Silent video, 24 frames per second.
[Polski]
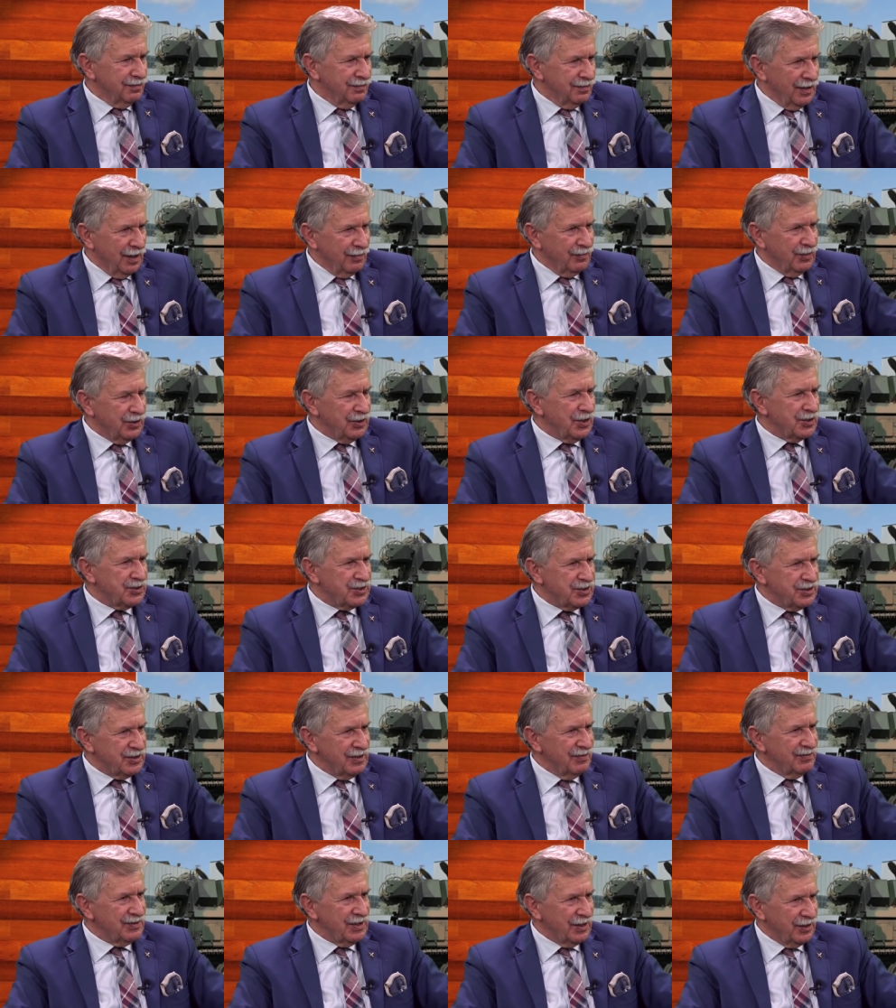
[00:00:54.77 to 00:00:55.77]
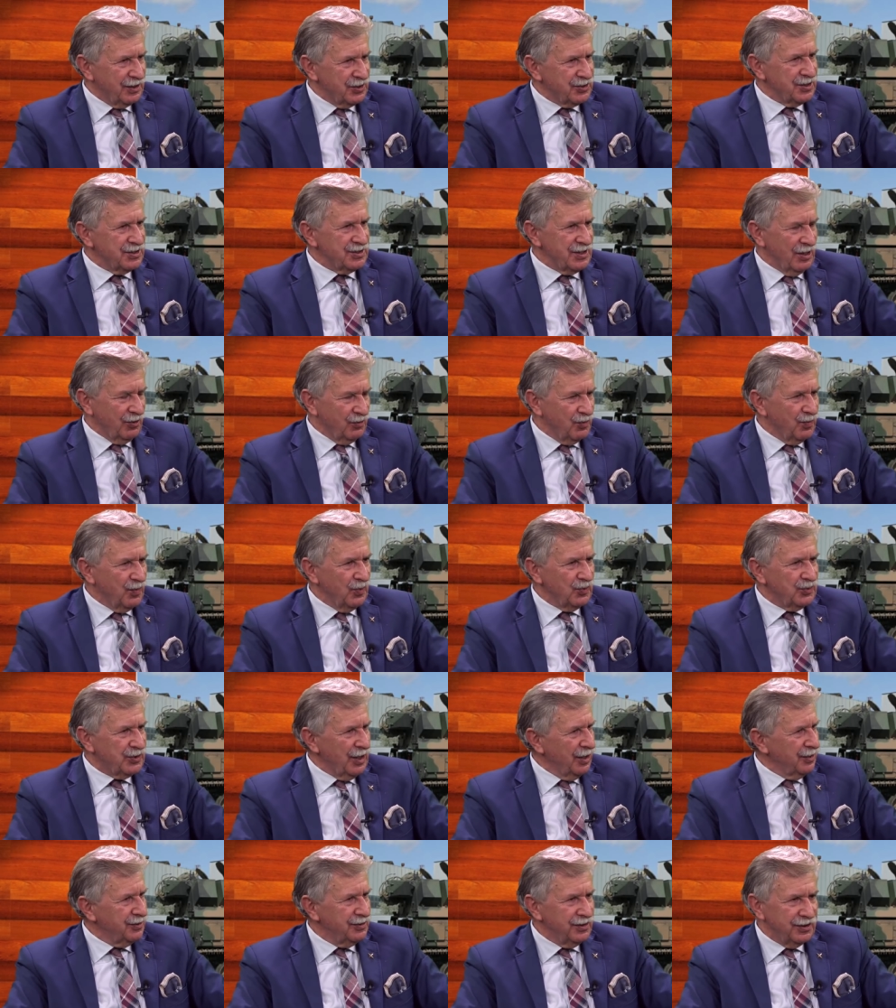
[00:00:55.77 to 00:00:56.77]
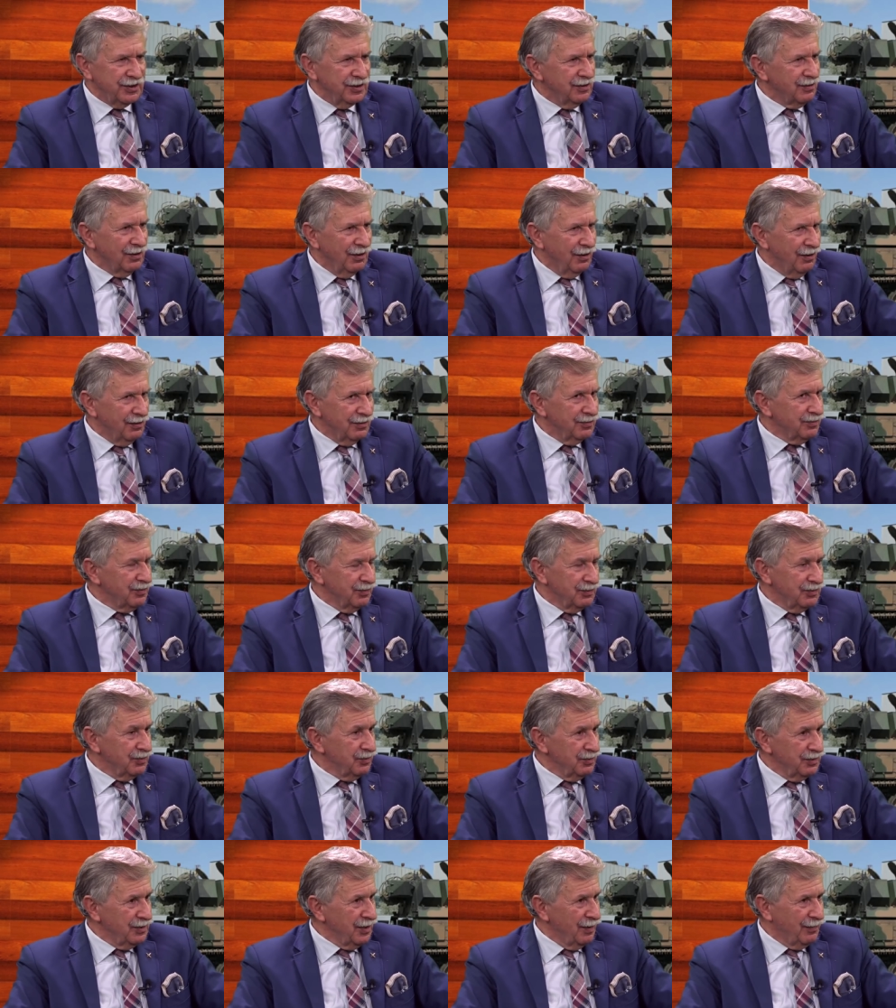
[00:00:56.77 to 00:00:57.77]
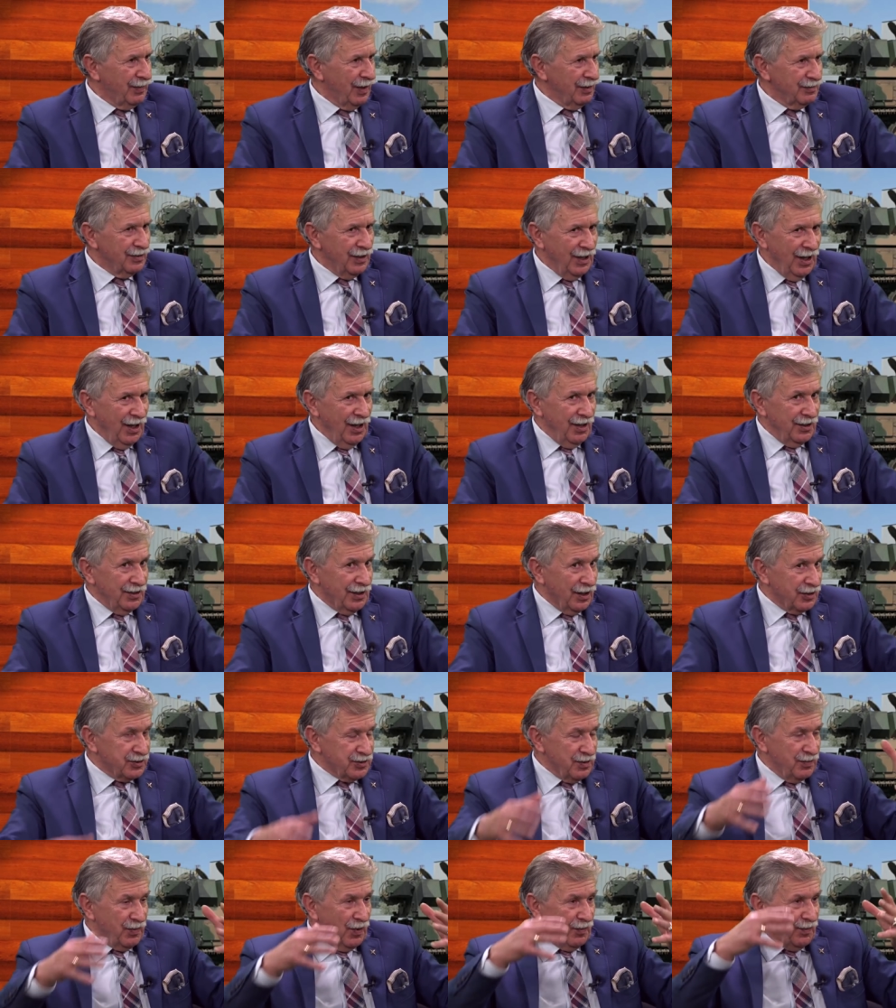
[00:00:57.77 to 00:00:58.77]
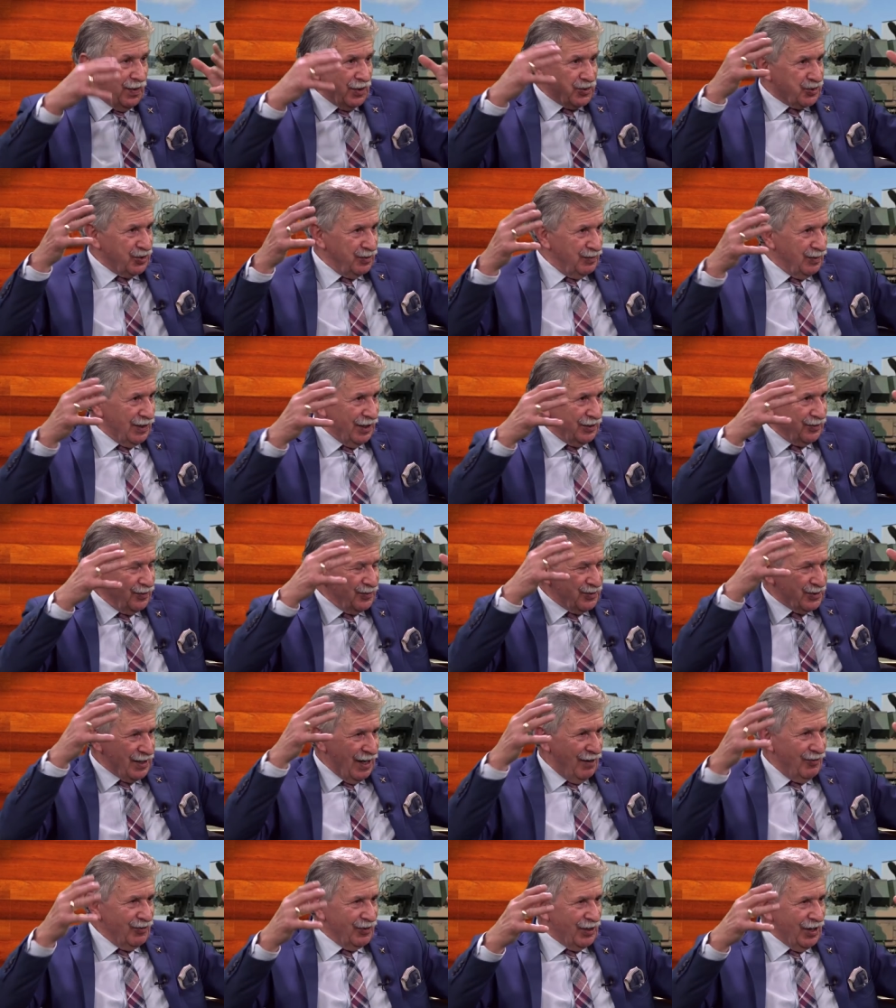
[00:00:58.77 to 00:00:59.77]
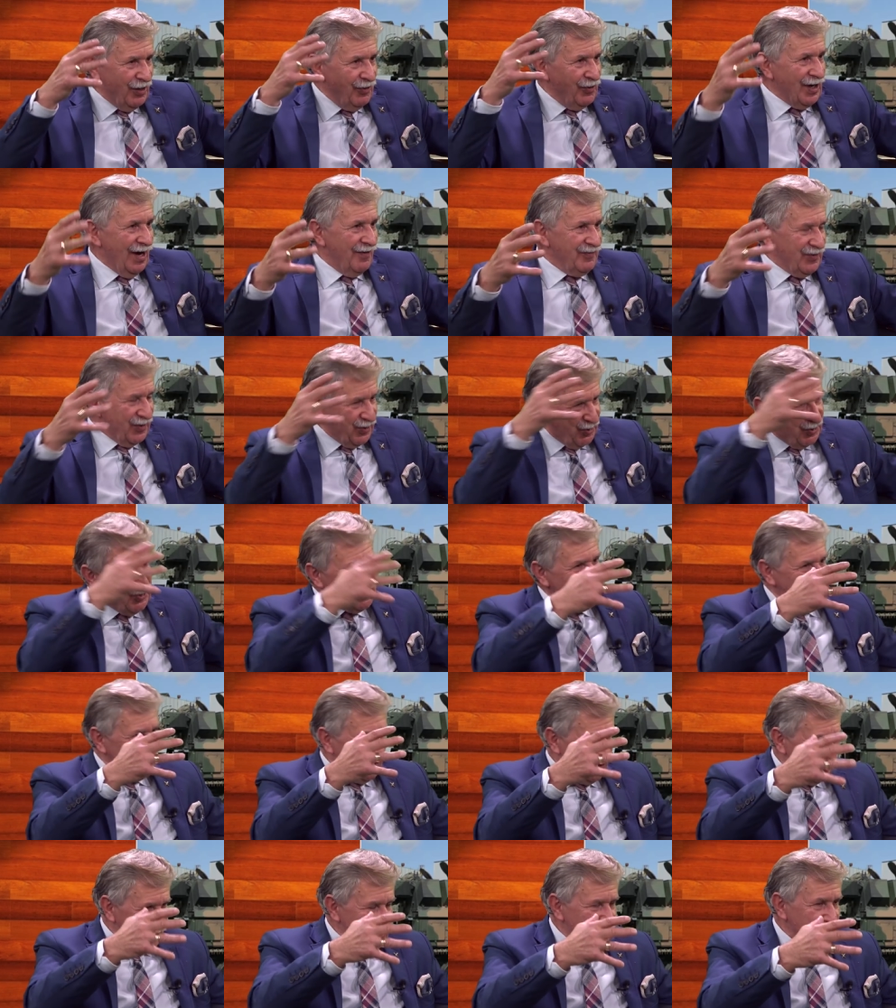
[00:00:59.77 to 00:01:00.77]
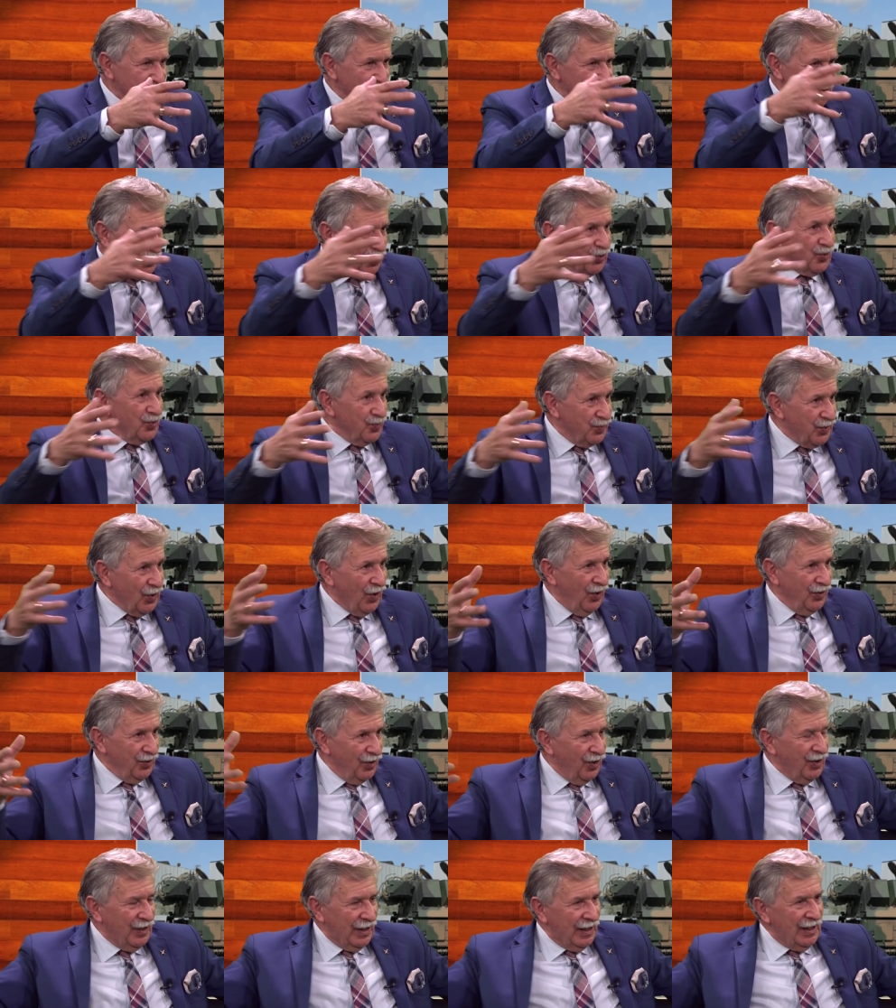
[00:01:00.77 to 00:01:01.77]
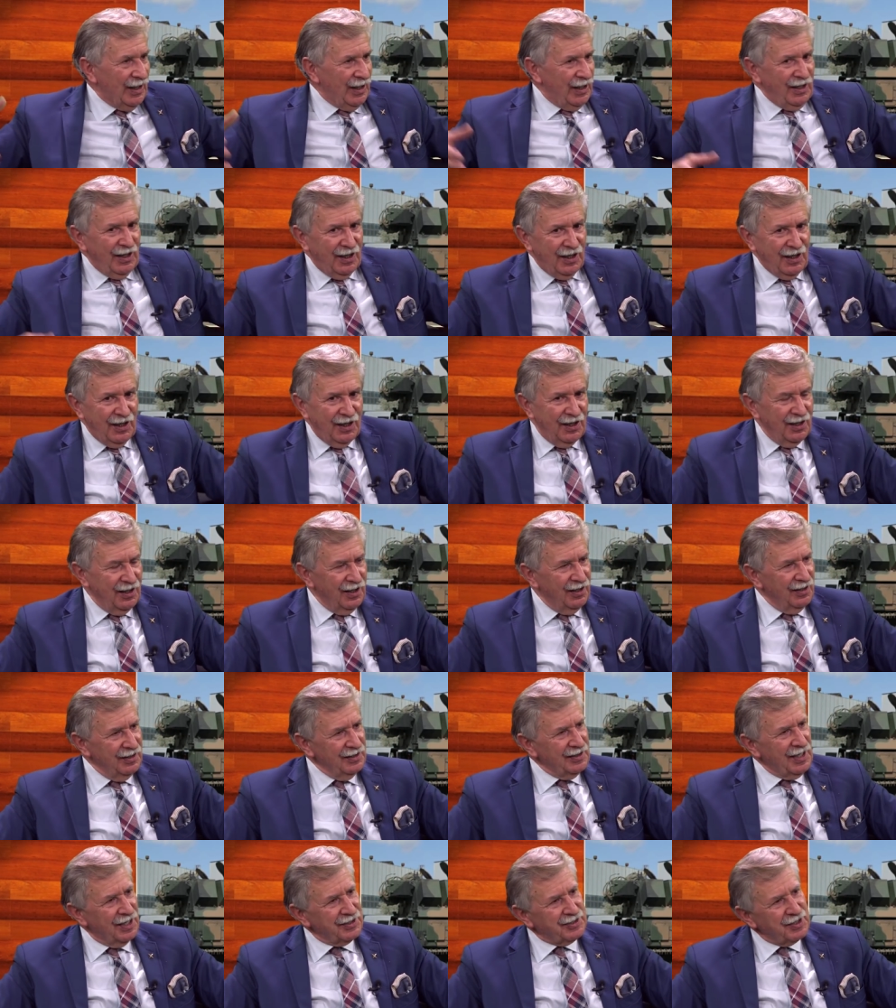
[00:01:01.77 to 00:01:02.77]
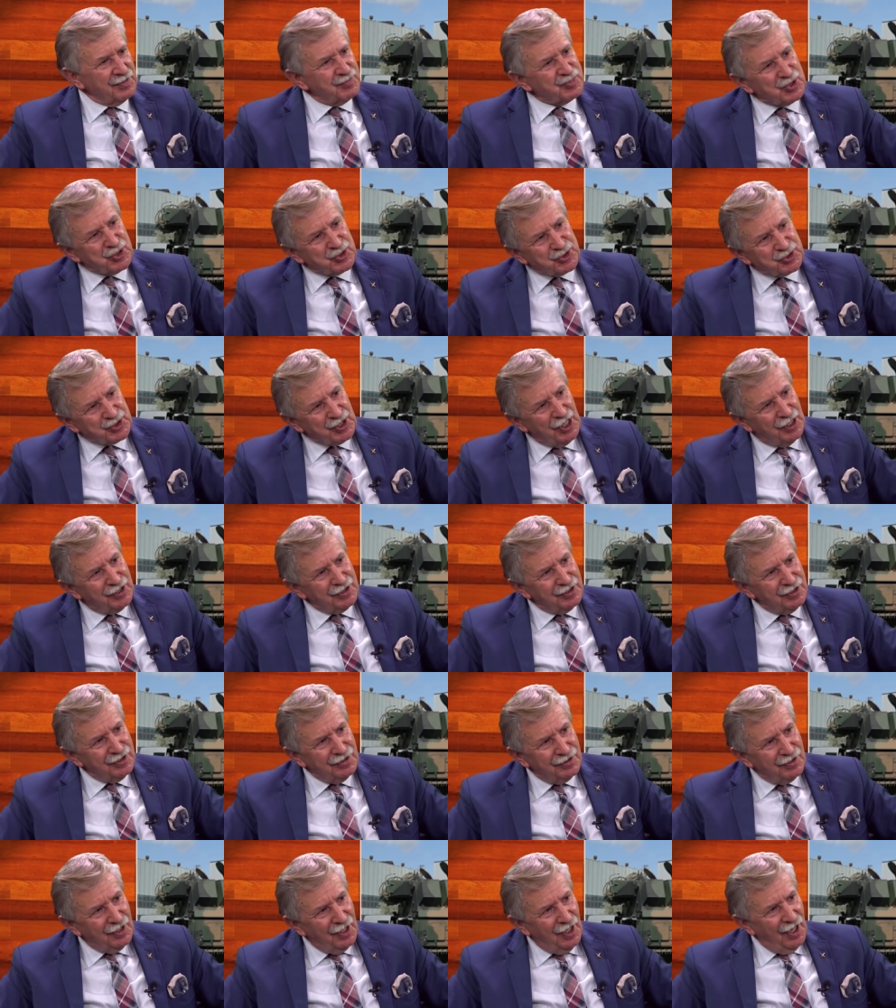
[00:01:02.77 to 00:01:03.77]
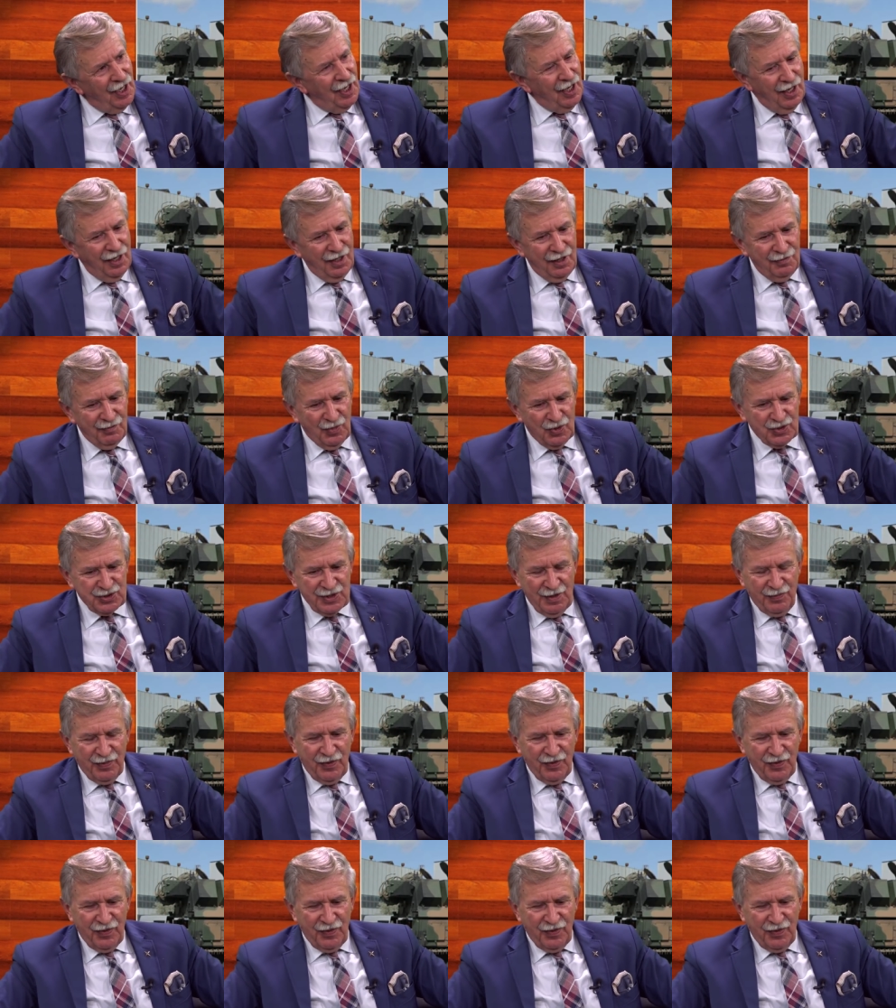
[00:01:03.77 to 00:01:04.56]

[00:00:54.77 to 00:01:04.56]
jakby decyzje w zakresie zakupu techniki, to nie pan, tak sobie popatrzymy na tą całą geografię historyczną, co kupiono e, na tej przestrzeni, e, można